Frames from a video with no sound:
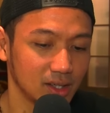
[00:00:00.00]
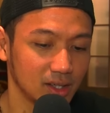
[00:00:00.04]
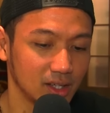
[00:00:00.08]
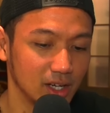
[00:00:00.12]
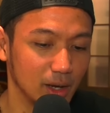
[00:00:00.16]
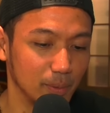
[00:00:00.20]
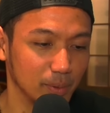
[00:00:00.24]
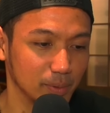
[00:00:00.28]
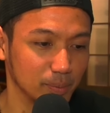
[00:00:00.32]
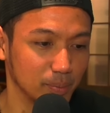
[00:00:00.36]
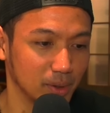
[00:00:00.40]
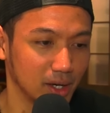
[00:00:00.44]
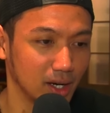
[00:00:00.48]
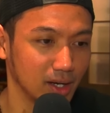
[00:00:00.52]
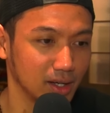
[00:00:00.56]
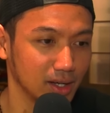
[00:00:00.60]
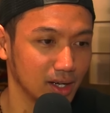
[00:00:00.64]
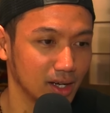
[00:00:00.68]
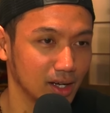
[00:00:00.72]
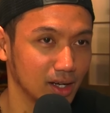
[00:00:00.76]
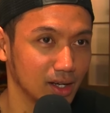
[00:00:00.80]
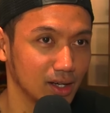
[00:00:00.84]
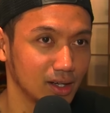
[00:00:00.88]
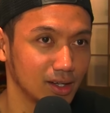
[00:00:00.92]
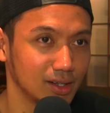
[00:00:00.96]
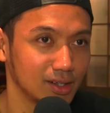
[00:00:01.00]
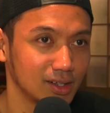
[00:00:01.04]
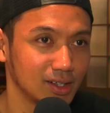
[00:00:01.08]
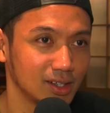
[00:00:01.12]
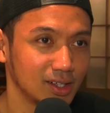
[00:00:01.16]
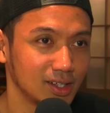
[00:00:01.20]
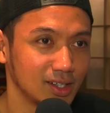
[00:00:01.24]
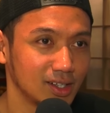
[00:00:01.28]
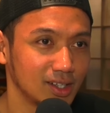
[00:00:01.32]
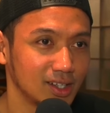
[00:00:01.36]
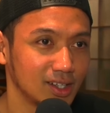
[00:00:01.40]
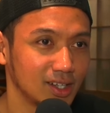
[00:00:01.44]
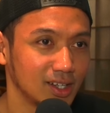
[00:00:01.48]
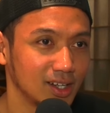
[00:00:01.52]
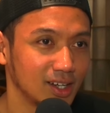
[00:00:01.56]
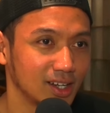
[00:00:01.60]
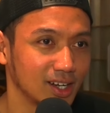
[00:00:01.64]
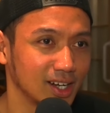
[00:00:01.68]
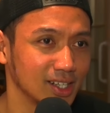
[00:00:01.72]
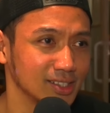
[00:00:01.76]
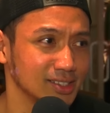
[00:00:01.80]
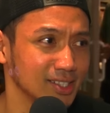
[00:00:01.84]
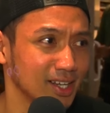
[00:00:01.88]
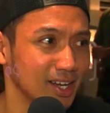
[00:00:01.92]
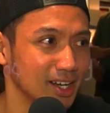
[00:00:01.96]
dapat peran yang
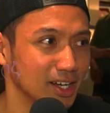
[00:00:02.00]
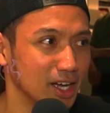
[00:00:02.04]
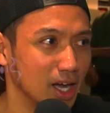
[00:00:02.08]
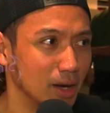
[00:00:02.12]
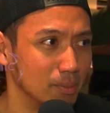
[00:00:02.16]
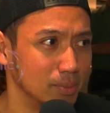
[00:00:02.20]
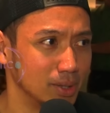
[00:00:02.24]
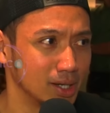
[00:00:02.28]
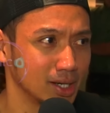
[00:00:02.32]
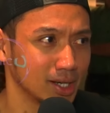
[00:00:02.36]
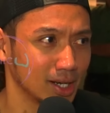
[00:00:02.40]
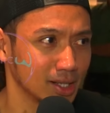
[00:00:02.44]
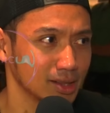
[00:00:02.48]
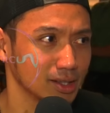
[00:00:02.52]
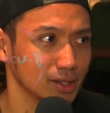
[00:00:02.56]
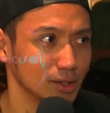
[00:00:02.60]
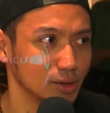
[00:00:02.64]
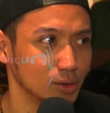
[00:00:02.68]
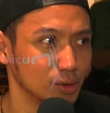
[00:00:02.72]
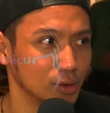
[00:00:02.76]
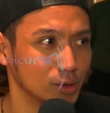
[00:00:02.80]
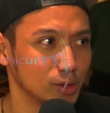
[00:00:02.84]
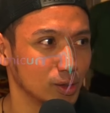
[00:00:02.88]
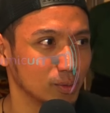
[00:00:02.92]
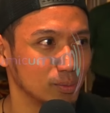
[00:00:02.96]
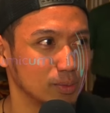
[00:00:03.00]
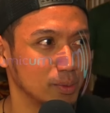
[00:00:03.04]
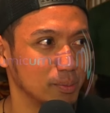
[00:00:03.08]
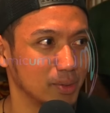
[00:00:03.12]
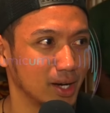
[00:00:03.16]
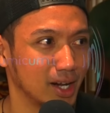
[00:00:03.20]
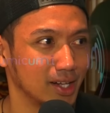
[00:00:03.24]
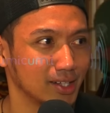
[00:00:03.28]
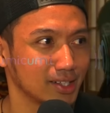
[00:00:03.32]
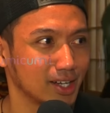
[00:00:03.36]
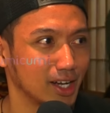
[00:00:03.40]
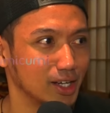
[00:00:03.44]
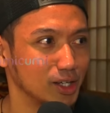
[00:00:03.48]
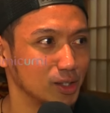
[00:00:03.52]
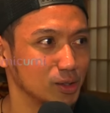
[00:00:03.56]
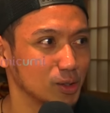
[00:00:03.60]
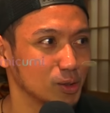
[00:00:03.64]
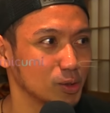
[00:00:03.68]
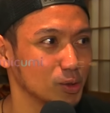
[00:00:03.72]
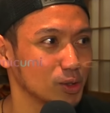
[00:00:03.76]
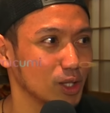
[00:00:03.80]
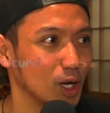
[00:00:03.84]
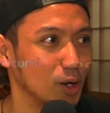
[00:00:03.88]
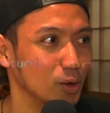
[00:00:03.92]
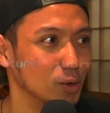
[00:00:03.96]
rasanya agak berat gitu untuk memerankan itu
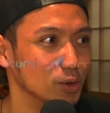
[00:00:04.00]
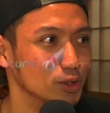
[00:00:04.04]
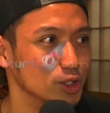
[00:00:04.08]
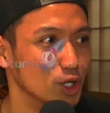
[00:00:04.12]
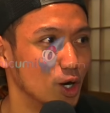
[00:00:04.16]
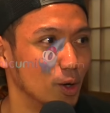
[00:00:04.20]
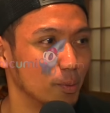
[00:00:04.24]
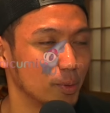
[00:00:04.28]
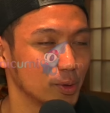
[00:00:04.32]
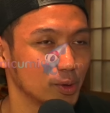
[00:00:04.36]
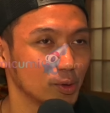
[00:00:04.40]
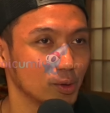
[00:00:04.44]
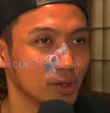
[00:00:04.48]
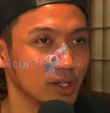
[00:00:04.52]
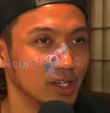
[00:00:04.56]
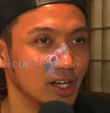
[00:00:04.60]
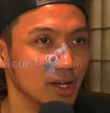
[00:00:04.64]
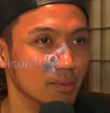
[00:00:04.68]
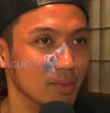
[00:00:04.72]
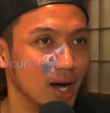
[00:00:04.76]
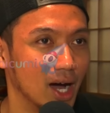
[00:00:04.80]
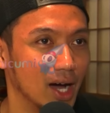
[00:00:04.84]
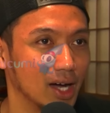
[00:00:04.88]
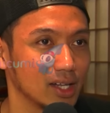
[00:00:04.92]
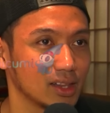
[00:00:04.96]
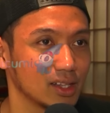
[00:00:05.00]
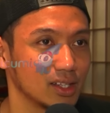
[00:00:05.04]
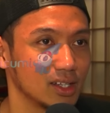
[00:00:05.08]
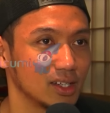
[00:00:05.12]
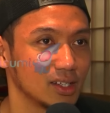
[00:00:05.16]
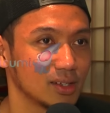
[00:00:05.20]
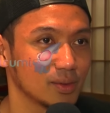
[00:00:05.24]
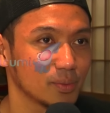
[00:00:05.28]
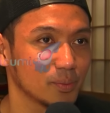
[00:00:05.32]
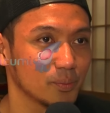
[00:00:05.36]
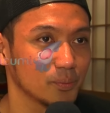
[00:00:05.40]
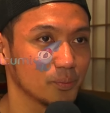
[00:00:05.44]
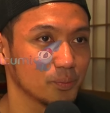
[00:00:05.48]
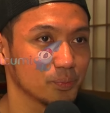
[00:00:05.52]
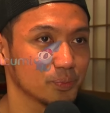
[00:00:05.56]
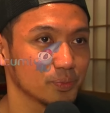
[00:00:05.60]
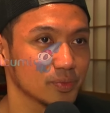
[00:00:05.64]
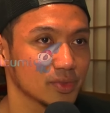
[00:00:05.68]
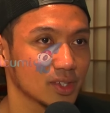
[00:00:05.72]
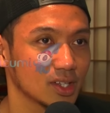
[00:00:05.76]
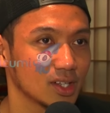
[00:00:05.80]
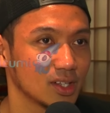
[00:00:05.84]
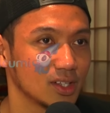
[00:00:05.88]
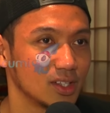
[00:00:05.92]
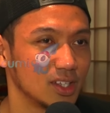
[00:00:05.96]
tanggung jawab itu gede banget ya
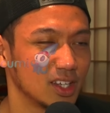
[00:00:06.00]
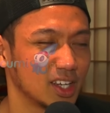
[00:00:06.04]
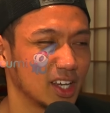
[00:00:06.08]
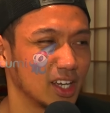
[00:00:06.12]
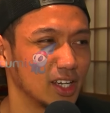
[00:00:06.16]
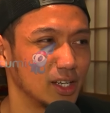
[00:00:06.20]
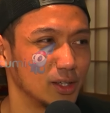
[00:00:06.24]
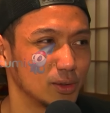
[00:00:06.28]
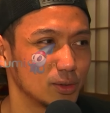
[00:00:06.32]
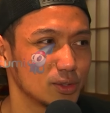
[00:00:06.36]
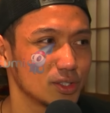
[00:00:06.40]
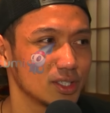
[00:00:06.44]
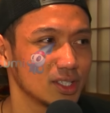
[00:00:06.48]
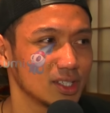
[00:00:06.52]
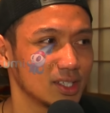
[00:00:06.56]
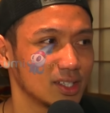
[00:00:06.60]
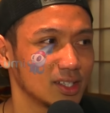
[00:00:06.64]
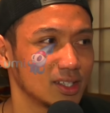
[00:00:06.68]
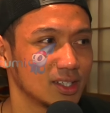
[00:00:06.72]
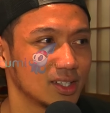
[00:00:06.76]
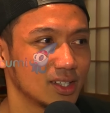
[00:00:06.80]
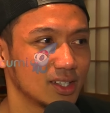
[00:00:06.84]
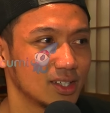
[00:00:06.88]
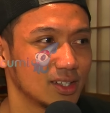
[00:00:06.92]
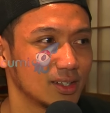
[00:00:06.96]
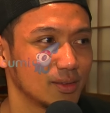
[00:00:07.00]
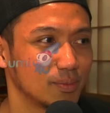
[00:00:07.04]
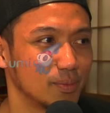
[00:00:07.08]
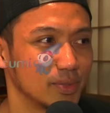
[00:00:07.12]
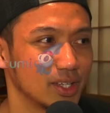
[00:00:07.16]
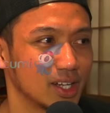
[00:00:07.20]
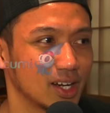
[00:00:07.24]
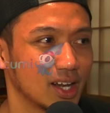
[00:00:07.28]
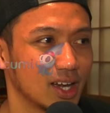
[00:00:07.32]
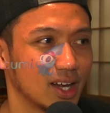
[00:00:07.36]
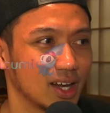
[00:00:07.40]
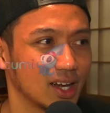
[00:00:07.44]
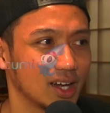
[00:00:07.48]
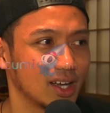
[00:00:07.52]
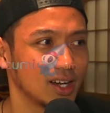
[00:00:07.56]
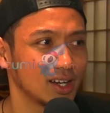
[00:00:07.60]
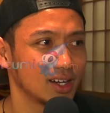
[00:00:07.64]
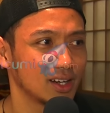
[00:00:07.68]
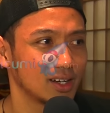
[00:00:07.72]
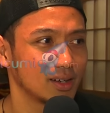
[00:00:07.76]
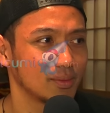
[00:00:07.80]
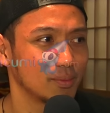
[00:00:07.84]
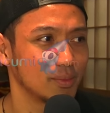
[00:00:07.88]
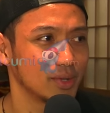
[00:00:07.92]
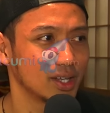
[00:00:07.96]
ya kayak gitu sih menyenangkan
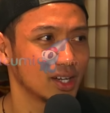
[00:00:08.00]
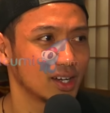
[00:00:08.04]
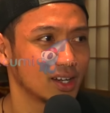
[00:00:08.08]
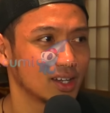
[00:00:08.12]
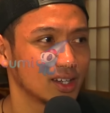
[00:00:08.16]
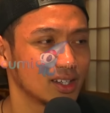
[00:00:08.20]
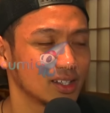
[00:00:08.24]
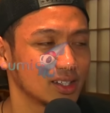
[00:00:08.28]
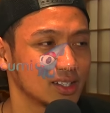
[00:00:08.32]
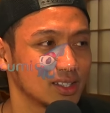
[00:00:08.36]
menyenangkan